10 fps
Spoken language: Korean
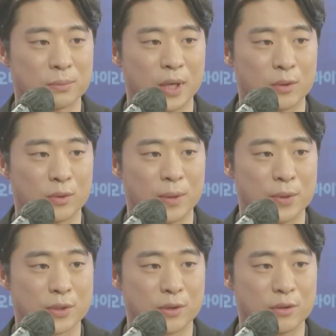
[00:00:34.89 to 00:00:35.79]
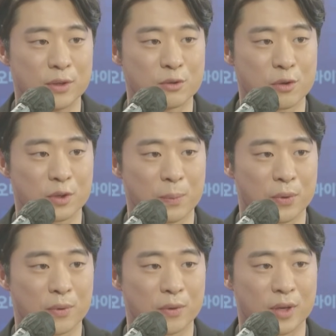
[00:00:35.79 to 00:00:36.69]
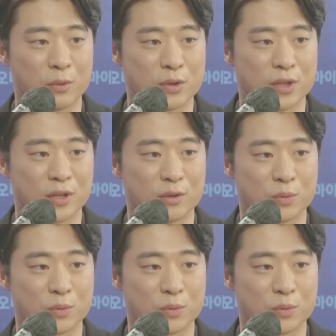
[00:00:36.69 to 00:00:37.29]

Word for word: 말로 하면서 이준석 대표 그러니까 위원장을